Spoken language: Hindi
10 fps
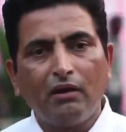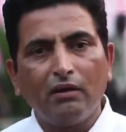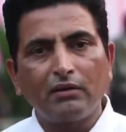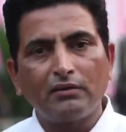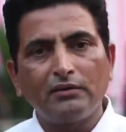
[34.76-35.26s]

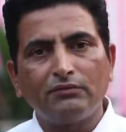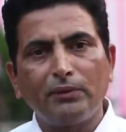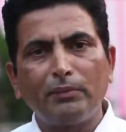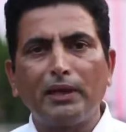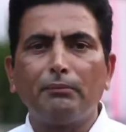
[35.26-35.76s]
और
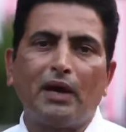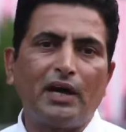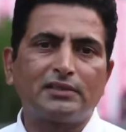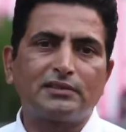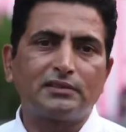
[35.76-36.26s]
फिर मैंने
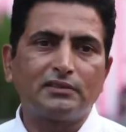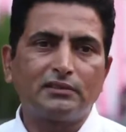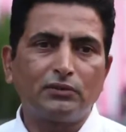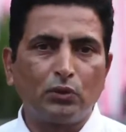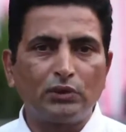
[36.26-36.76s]
मार्च
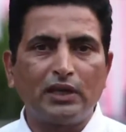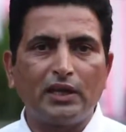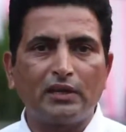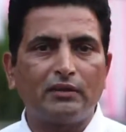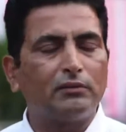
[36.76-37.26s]

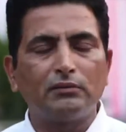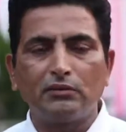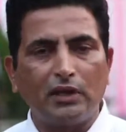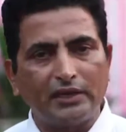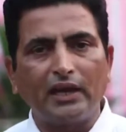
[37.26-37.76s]

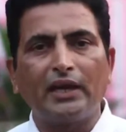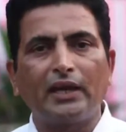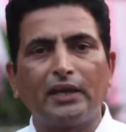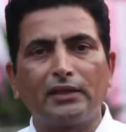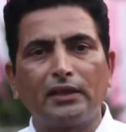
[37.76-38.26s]

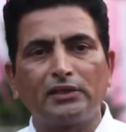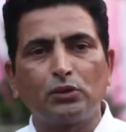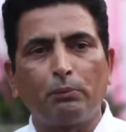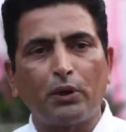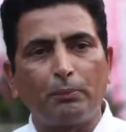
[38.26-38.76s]
2018 के अंदर
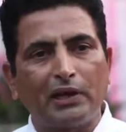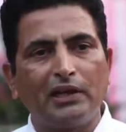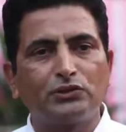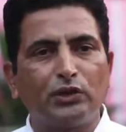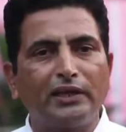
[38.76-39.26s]
इसको
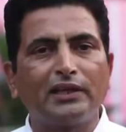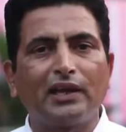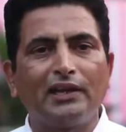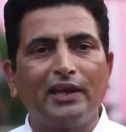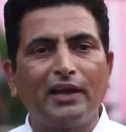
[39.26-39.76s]
प्रॉपरली ज्वाइन कर
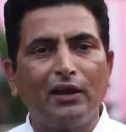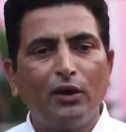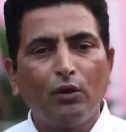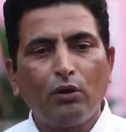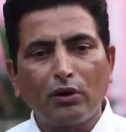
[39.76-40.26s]
लिया
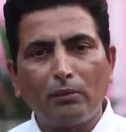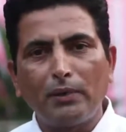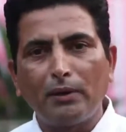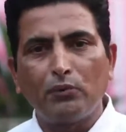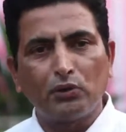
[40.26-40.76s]
और अब
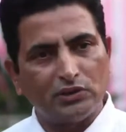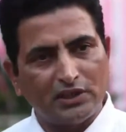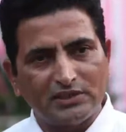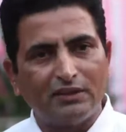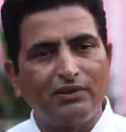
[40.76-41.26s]
मैं बहुत
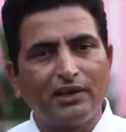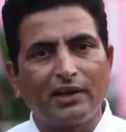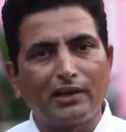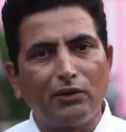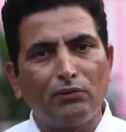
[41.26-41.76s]
अच्छा फील
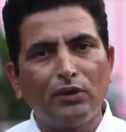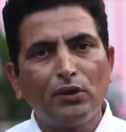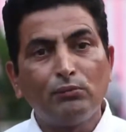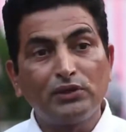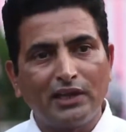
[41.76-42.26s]
कर रहा हूँ
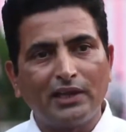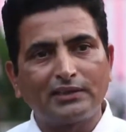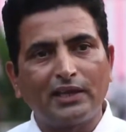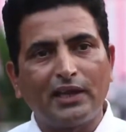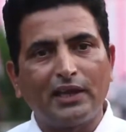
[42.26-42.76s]
मुझे
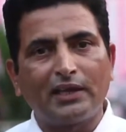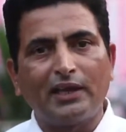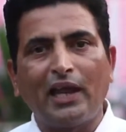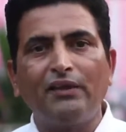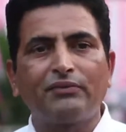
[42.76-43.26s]
लगता है कि
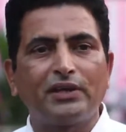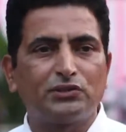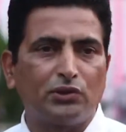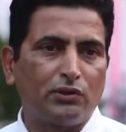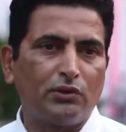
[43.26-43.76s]
लाइफ के
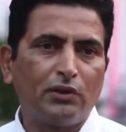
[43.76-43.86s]
जो